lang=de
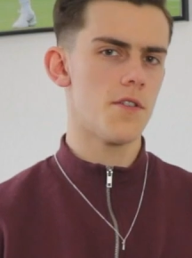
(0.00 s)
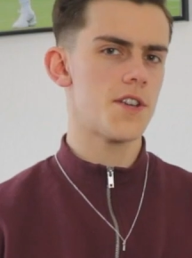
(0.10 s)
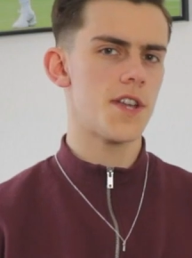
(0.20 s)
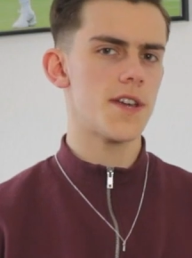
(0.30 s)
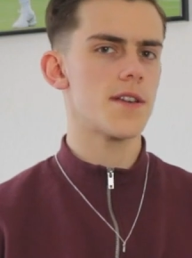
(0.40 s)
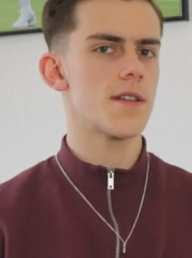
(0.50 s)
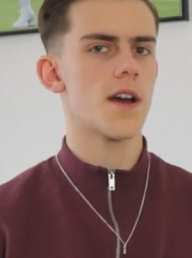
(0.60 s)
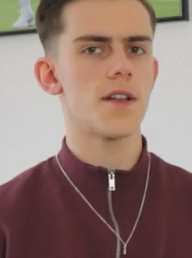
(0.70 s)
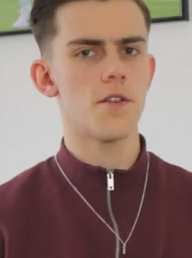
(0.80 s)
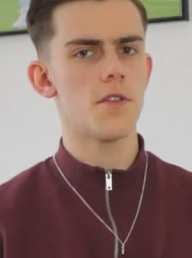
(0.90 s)
oder solche Dinge,
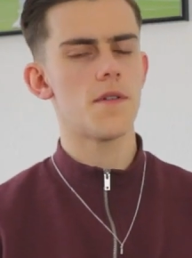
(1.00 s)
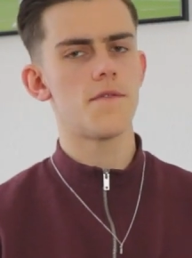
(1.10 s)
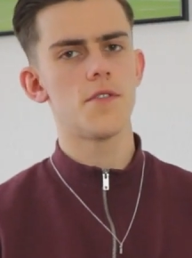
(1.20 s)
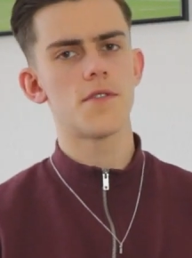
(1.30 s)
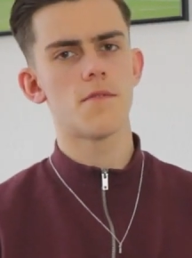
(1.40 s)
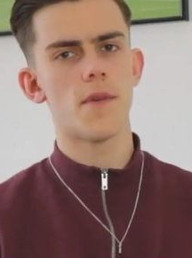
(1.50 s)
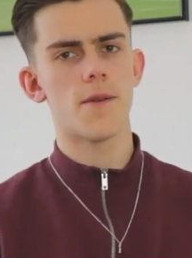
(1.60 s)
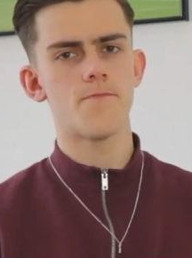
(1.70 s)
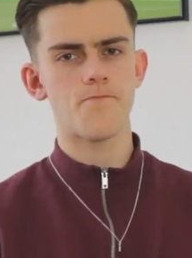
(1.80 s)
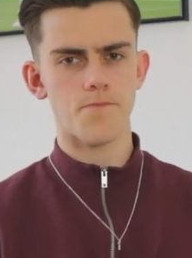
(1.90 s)
da kann ich auch nochmal ein Video zu
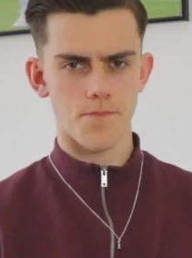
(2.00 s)
machen.